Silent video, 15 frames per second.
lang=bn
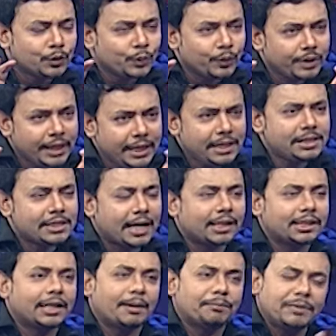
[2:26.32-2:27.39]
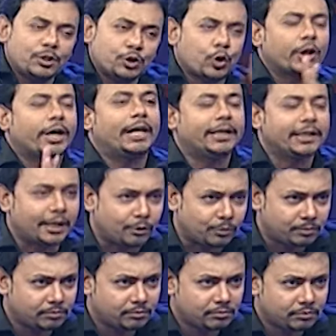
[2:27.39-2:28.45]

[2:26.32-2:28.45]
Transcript: তো এই জায়গা থেকে আপনি সরে গেলেন কেন আমি